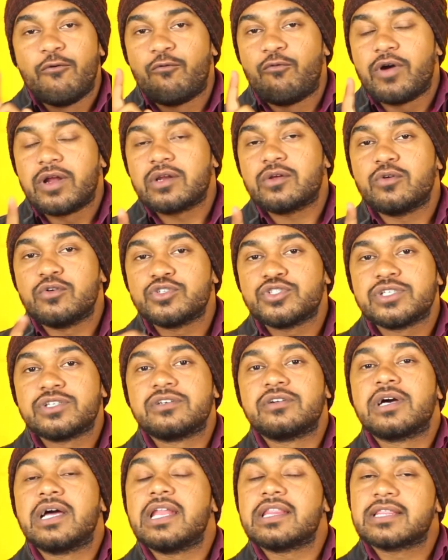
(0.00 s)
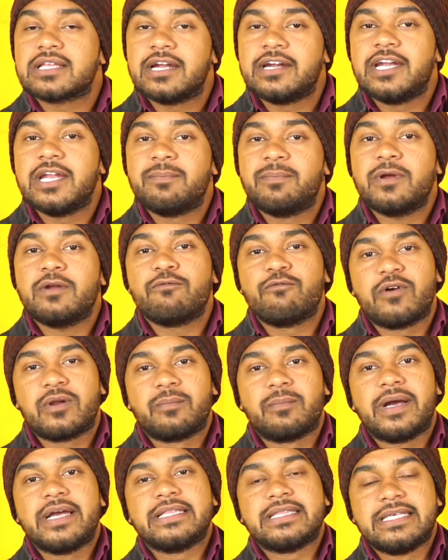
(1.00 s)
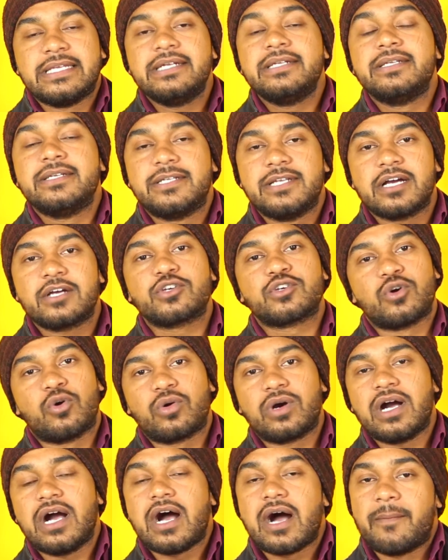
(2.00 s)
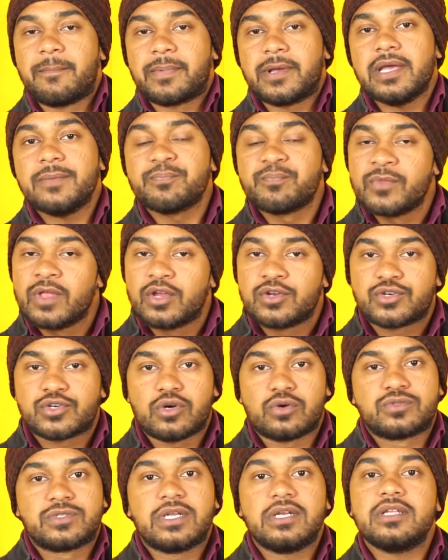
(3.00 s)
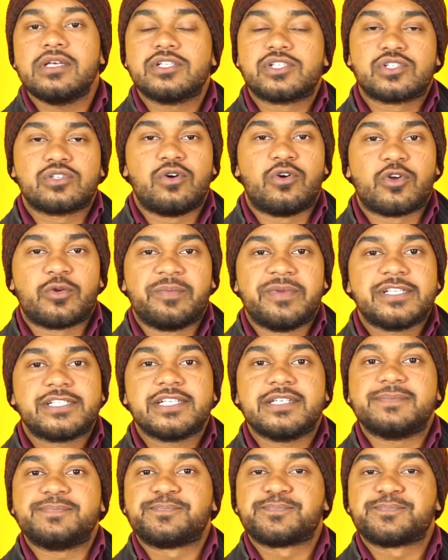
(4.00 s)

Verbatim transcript: वन क्वेश्चन गलत करने पर वन बाई थ्री डिडक्ट होगा आपके टोटल स्कोर में से